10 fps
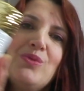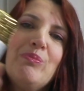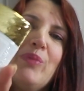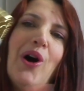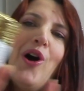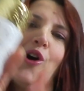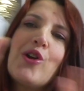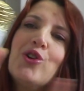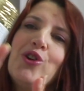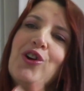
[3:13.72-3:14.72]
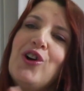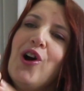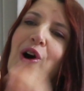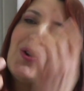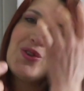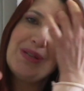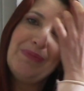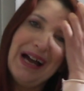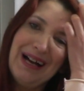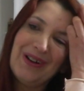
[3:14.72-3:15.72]
un po' rococò così
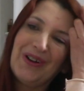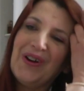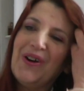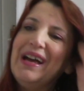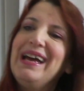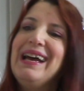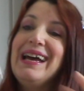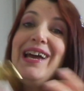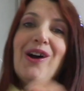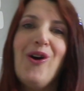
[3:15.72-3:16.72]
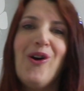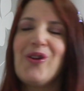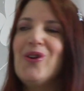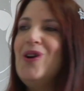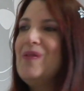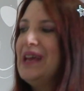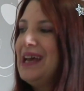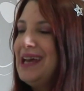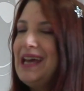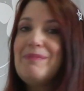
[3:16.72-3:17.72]
bianco e oro
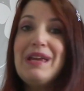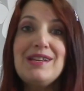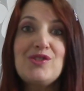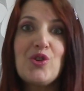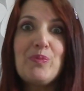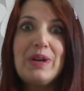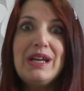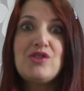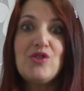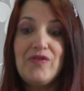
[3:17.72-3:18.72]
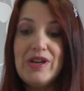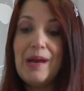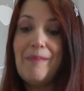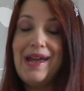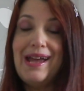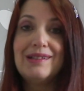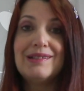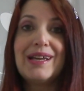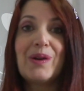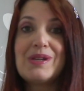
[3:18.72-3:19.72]
e mi ha sorpreso
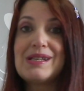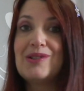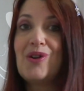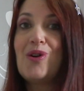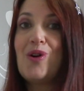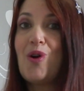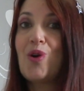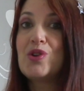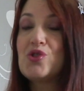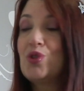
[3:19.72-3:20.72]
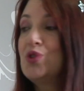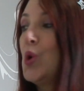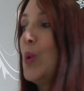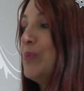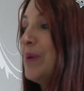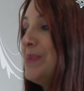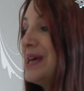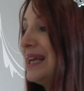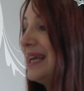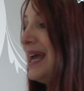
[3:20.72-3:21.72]
veramente questo, questo dupe
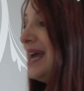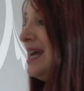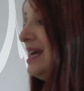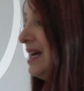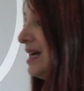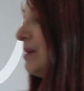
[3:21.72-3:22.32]
perché eh,